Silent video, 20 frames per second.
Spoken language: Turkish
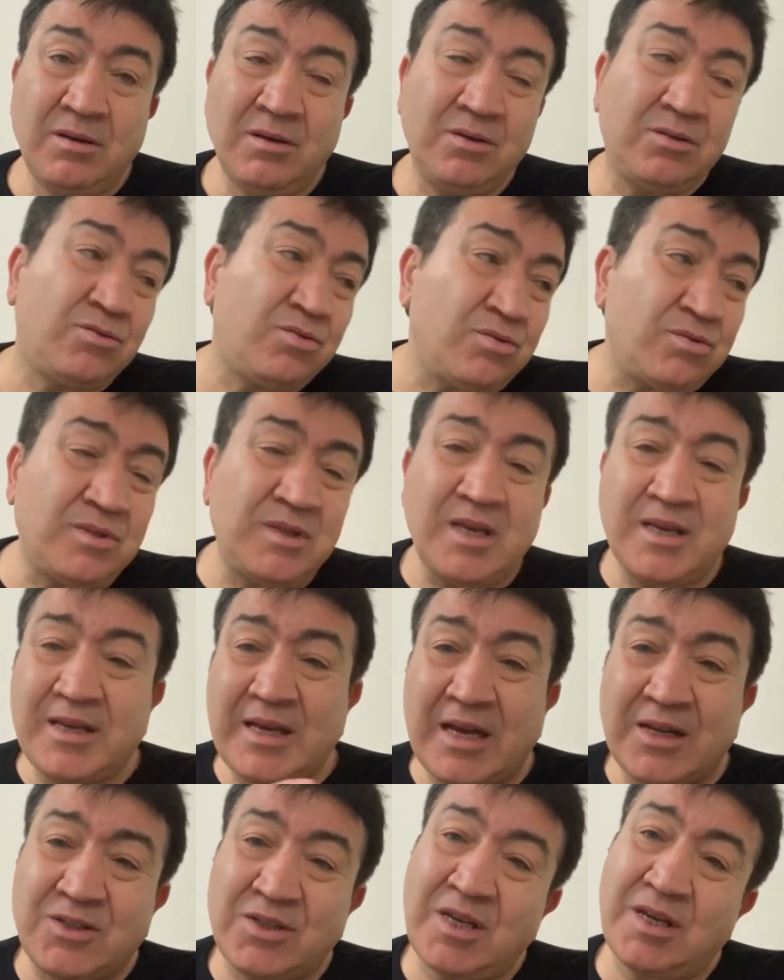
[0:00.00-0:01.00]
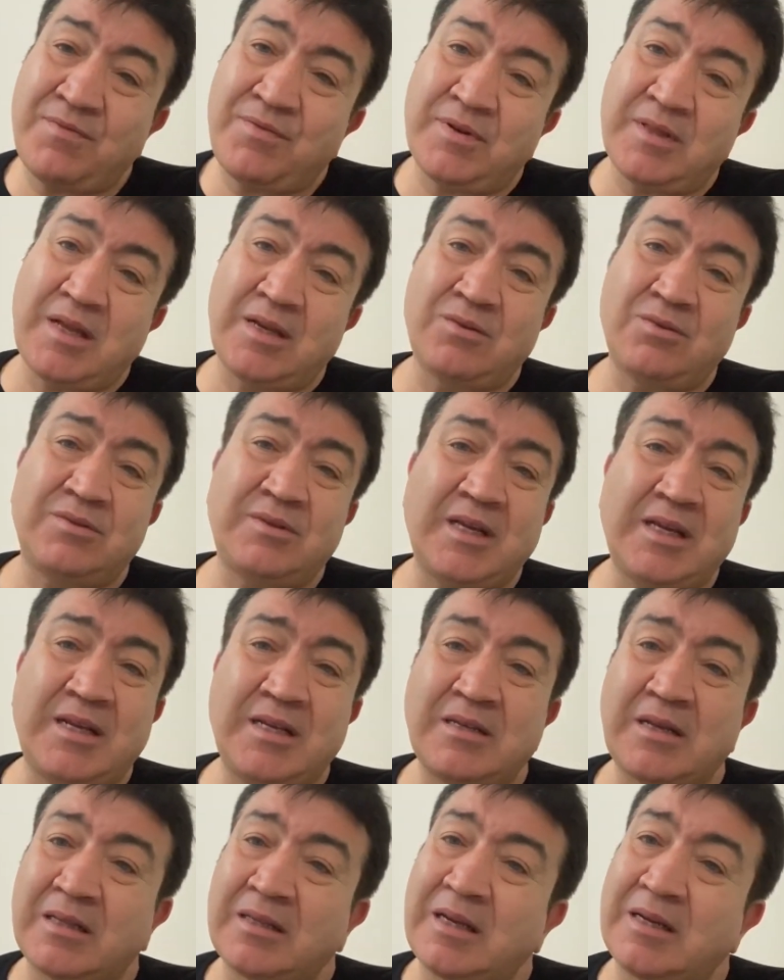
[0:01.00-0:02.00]
E, Türkiye gerçeği falan o
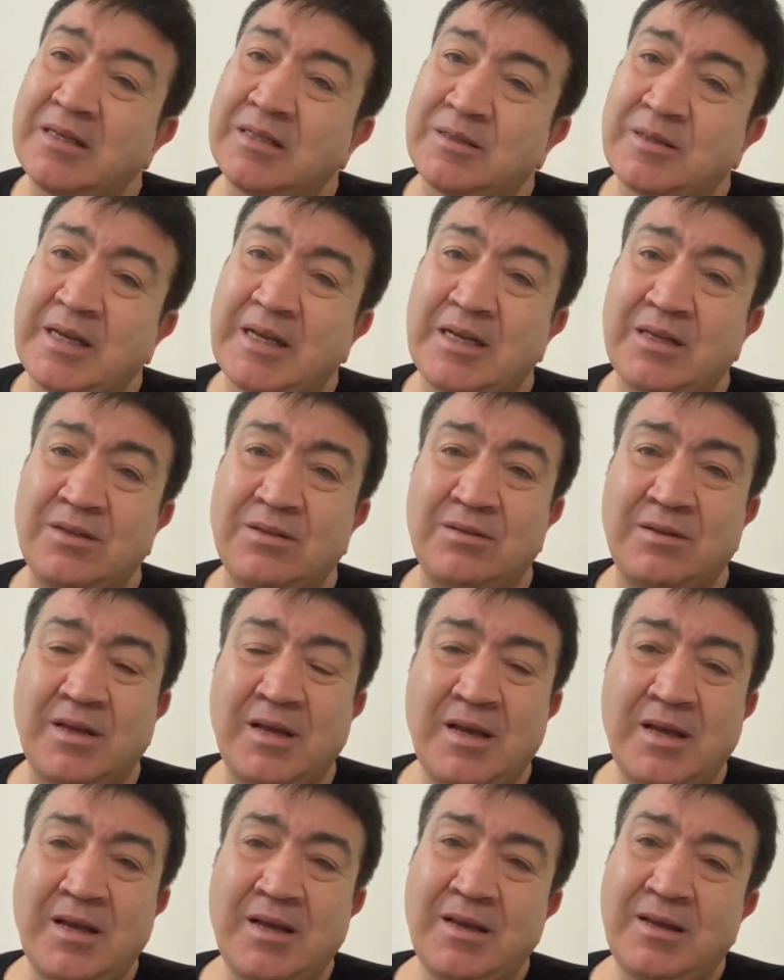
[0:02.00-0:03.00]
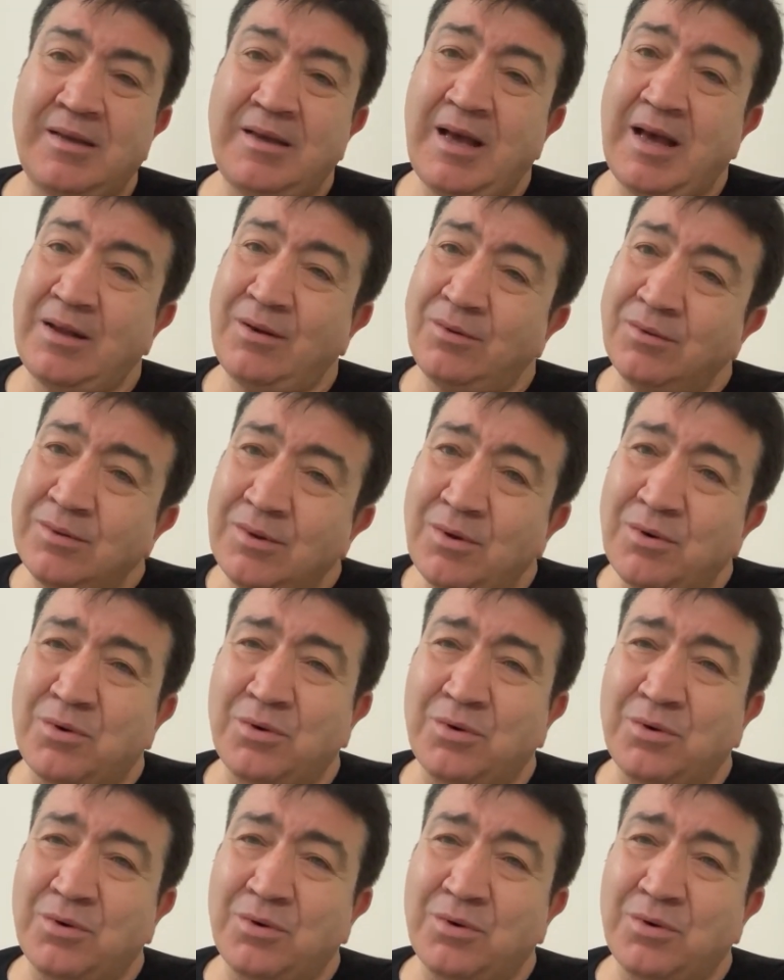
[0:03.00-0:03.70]
derin analiz, derin yani onu da